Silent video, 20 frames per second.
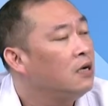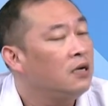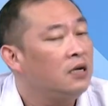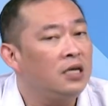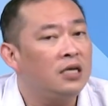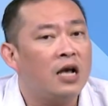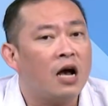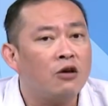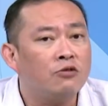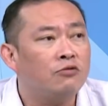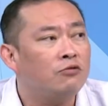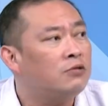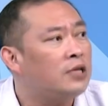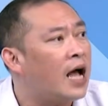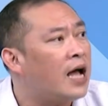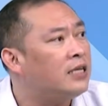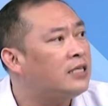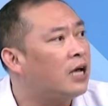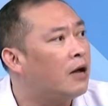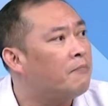没有诉
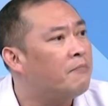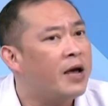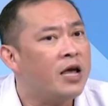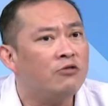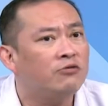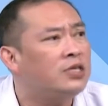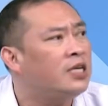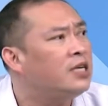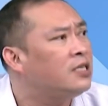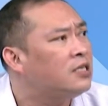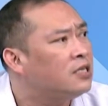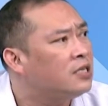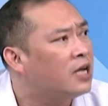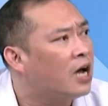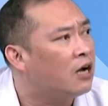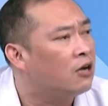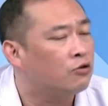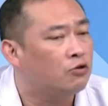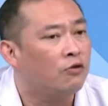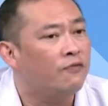大家，没有第四
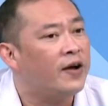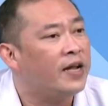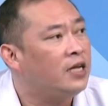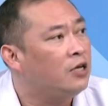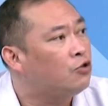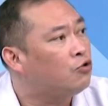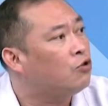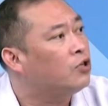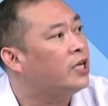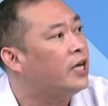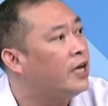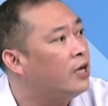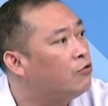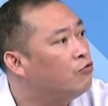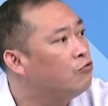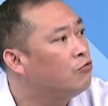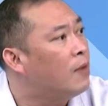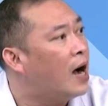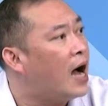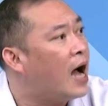条了，除非你坐铁
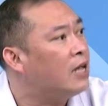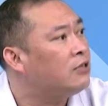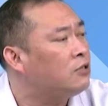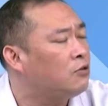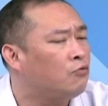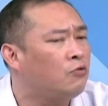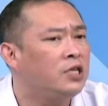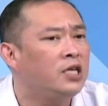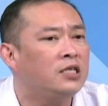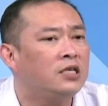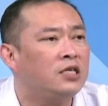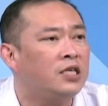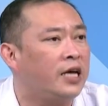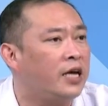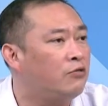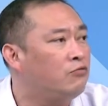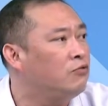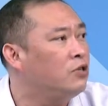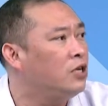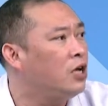路嘛。啊，问题是
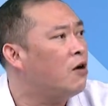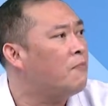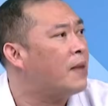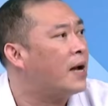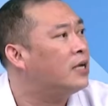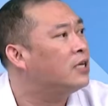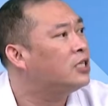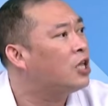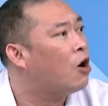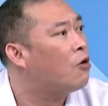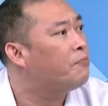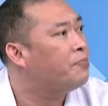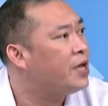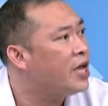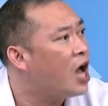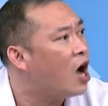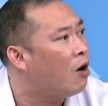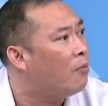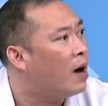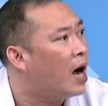铁路你要买得到
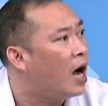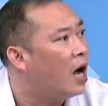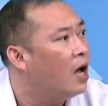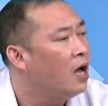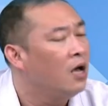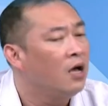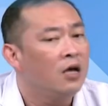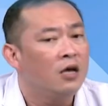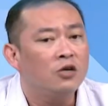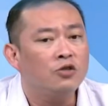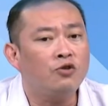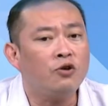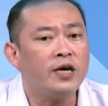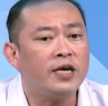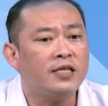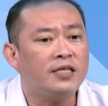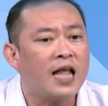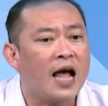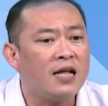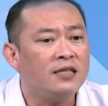票嘛？所
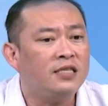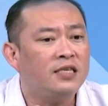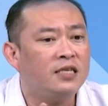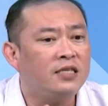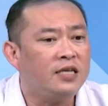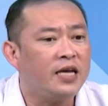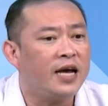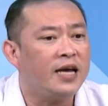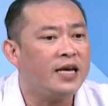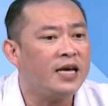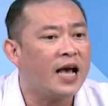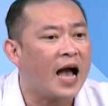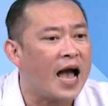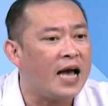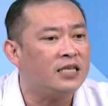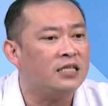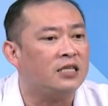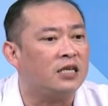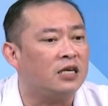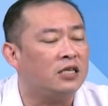以当今天一
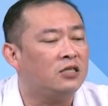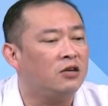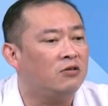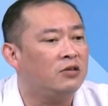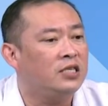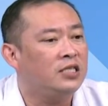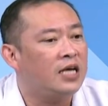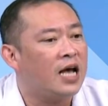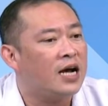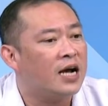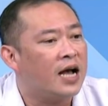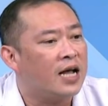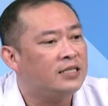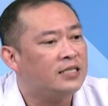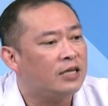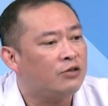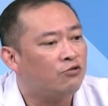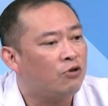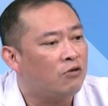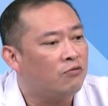开始的时候，你想想看，
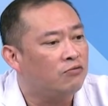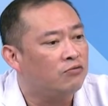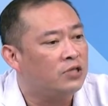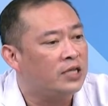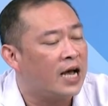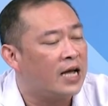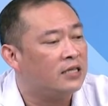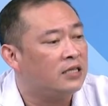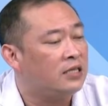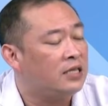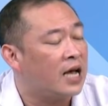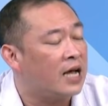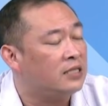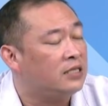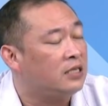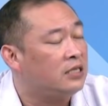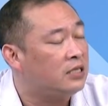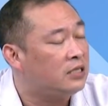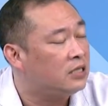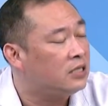在端午假假
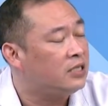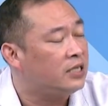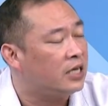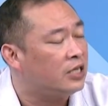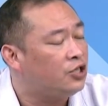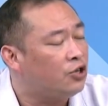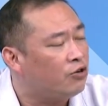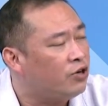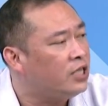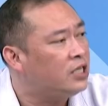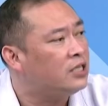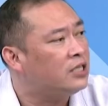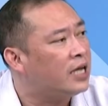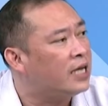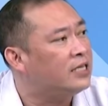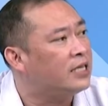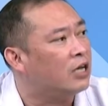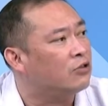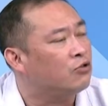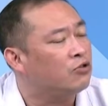期之前就一直
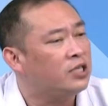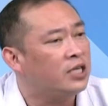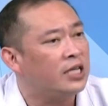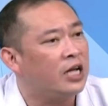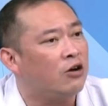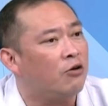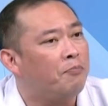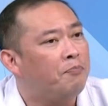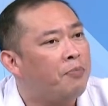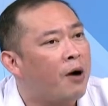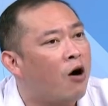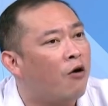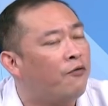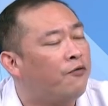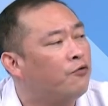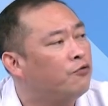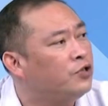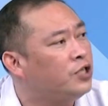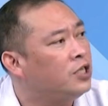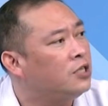在讲说，现在有报
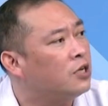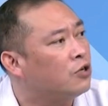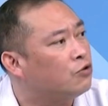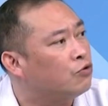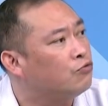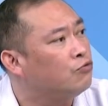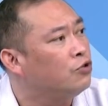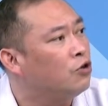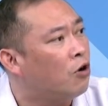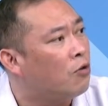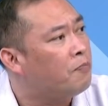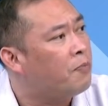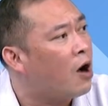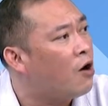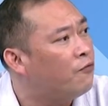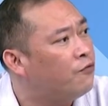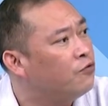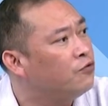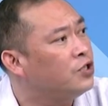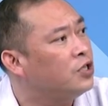复性的出游，
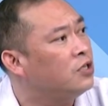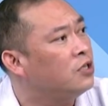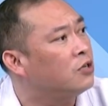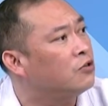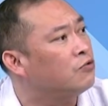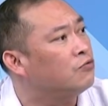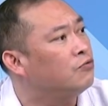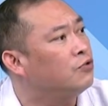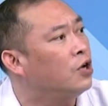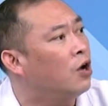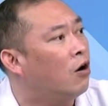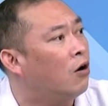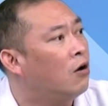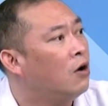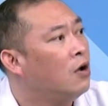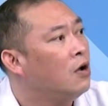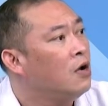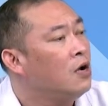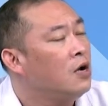报复性的出游，